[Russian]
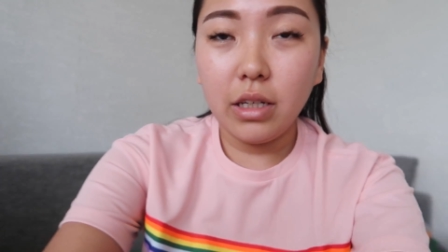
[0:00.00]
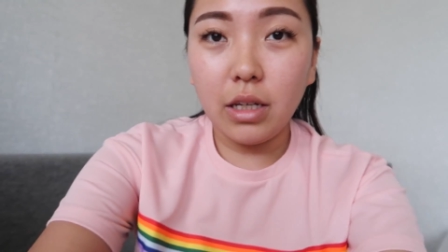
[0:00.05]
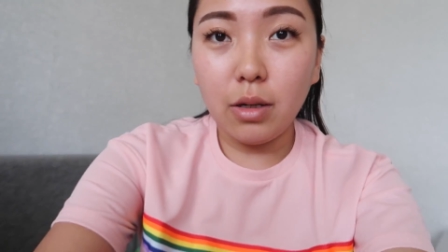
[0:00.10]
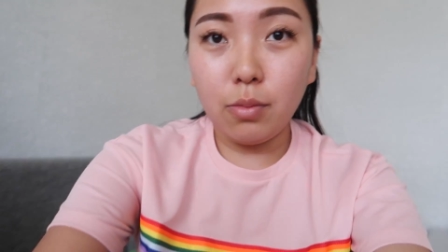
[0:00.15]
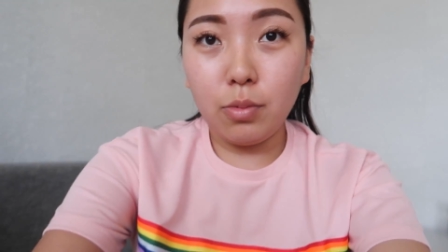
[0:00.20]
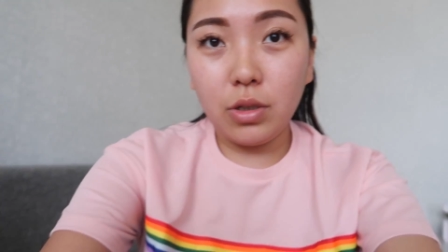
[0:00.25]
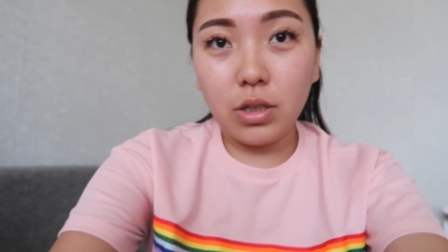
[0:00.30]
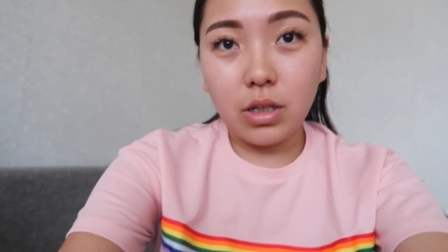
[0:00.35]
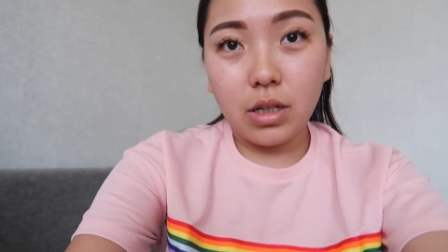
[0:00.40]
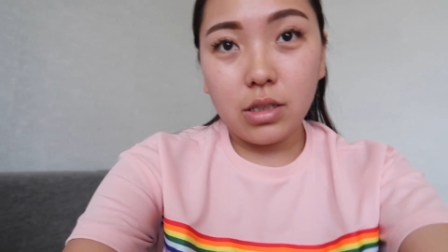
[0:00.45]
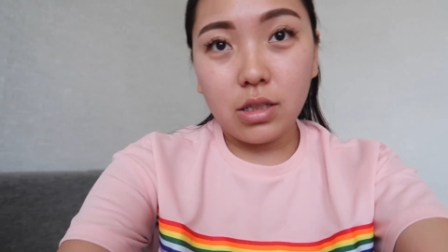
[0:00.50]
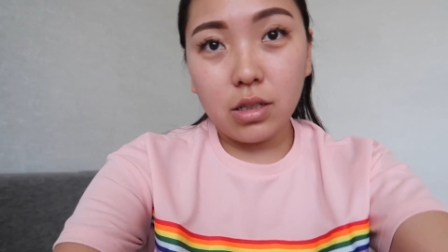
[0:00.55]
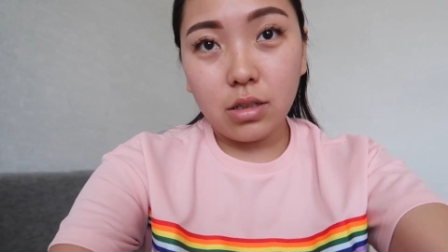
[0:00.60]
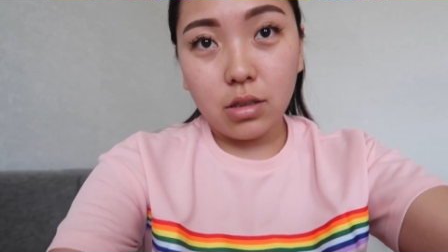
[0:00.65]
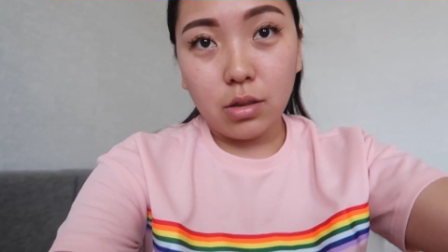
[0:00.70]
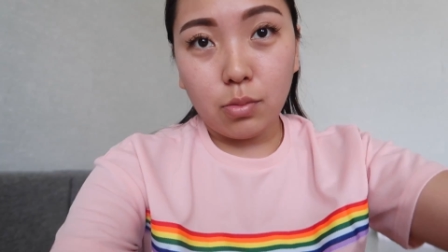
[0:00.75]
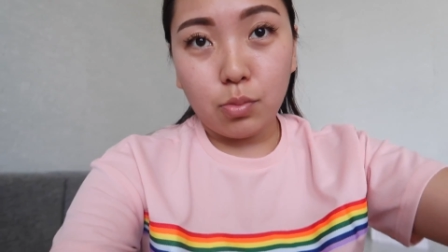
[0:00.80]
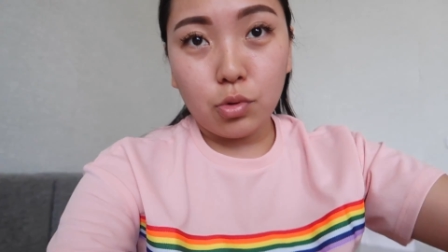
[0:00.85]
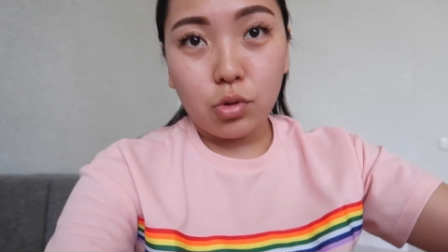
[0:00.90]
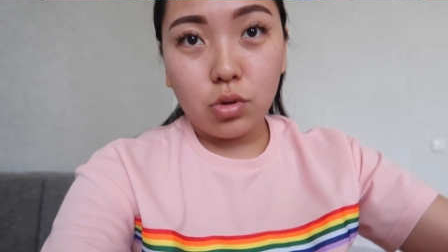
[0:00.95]
Я бы не
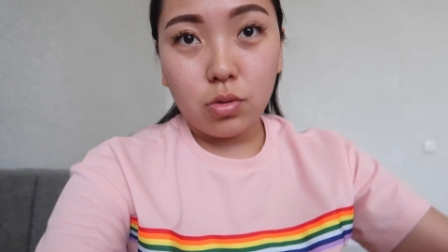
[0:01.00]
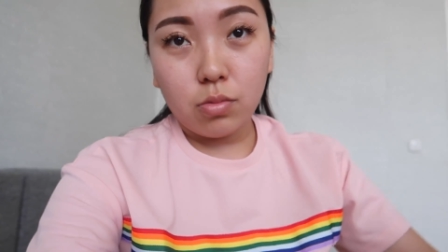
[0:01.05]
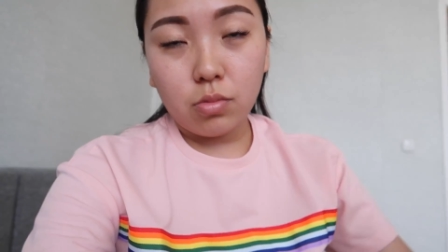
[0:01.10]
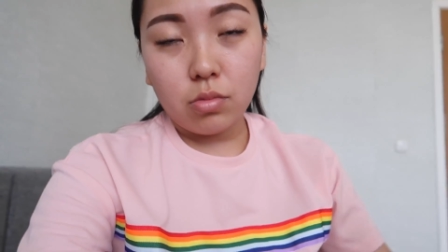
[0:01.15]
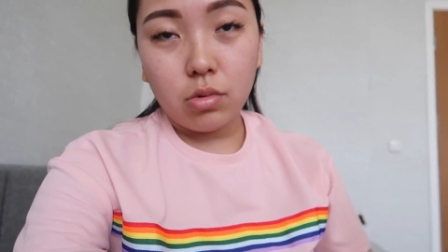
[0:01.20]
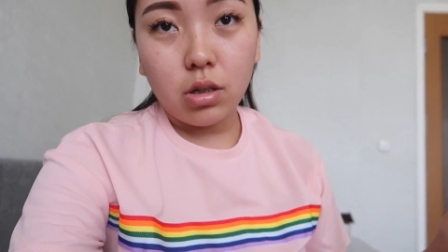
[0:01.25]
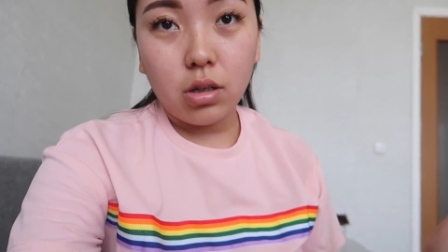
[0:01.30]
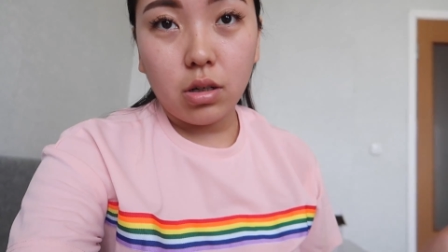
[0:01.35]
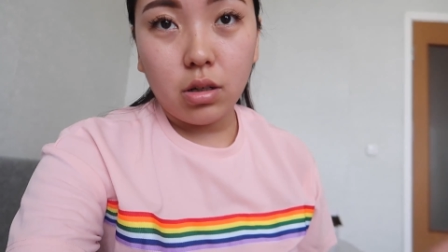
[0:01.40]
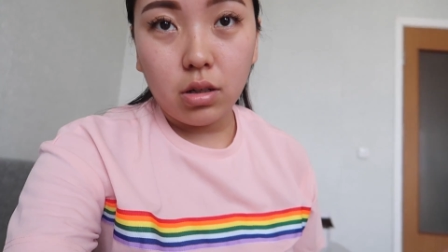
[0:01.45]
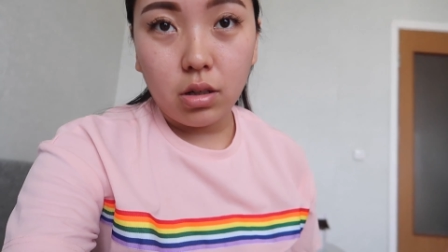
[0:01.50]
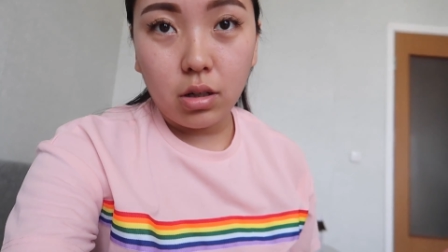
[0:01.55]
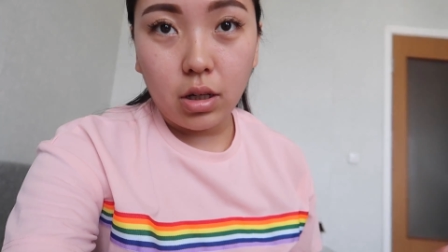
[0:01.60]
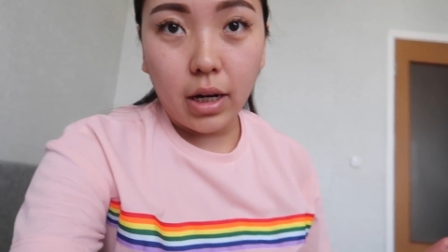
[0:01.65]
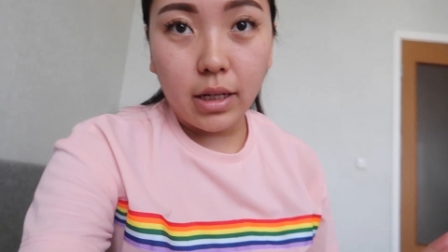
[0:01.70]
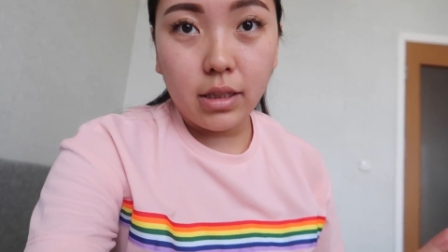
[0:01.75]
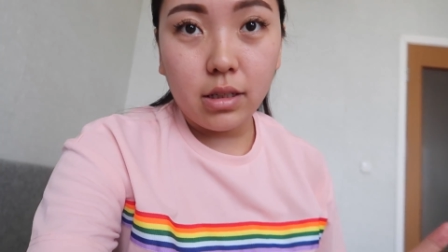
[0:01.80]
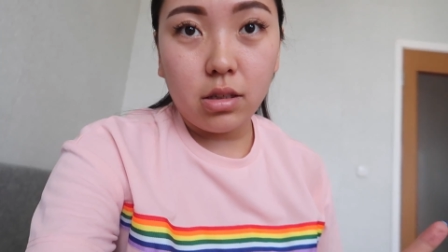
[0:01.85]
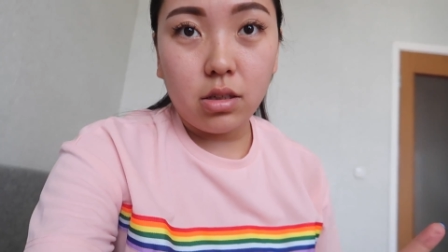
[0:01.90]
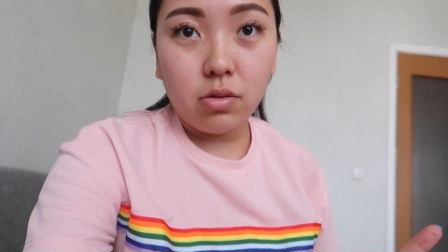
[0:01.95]
хотела, допустим, э,
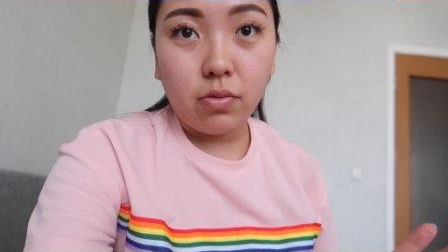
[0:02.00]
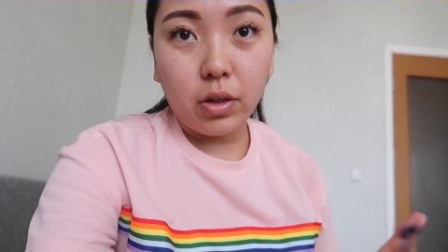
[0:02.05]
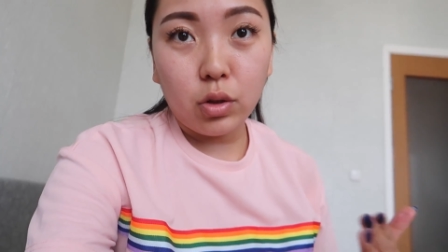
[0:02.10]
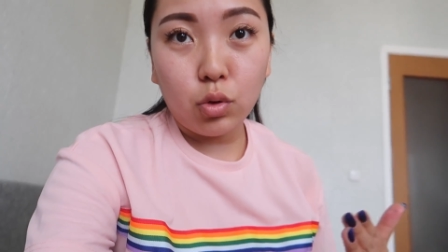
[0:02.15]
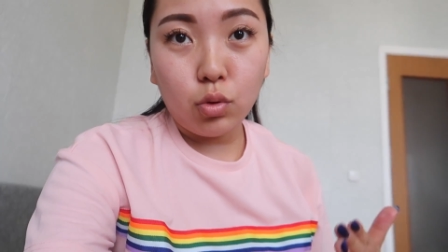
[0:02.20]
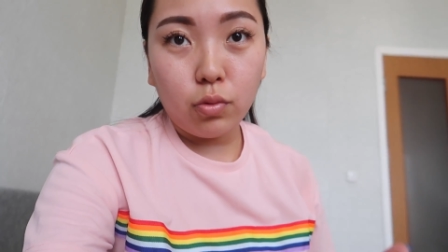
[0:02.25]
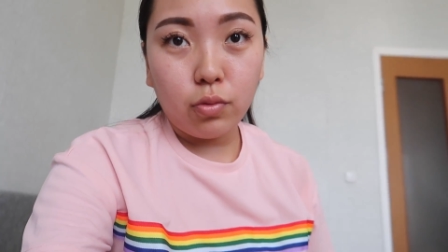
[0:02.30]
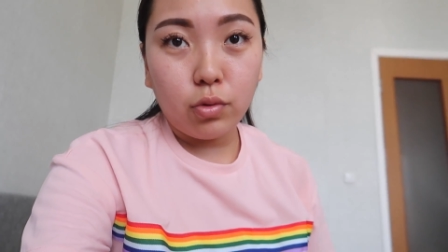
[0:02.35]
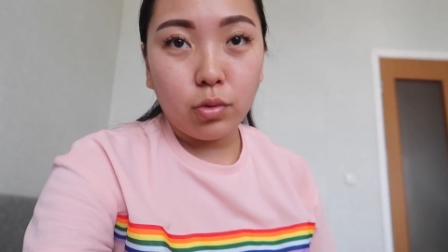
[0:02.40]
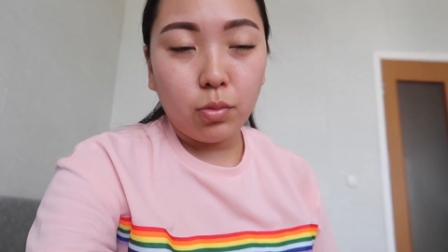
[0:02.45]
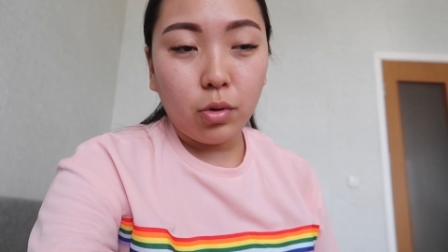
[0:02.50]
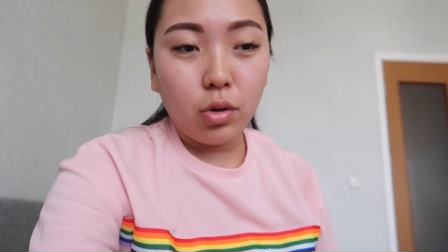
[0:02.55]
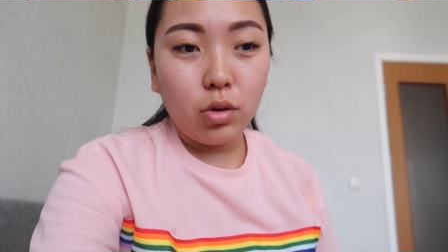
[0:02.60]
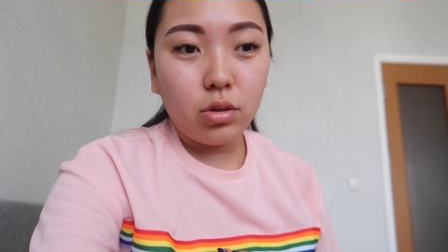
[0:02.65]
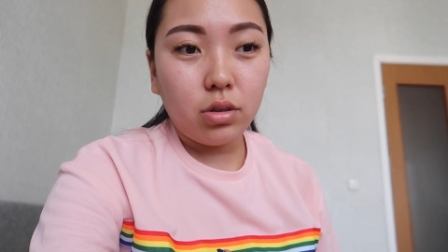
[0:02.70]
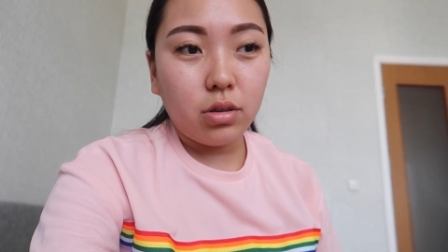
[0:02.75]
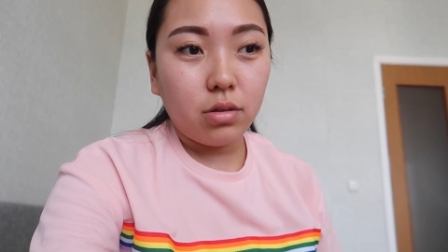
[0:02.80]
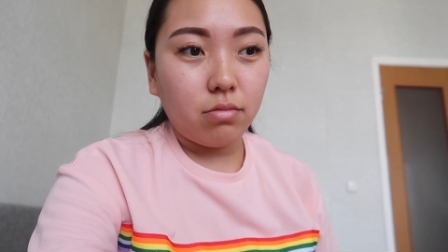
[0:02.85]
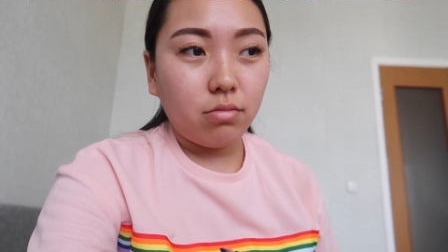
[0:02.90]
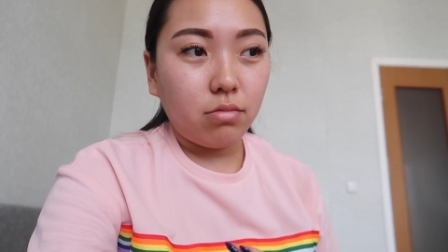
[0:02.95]
ходить в одной
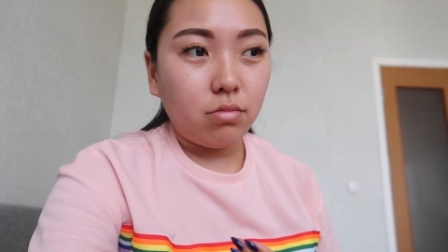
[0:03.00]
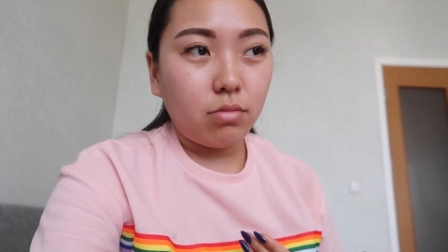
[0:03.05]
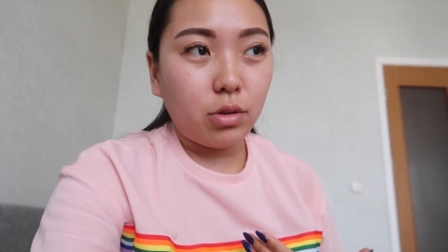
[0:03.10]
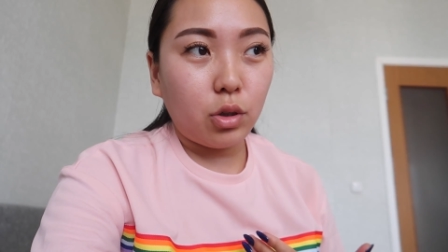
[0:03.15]
футболке,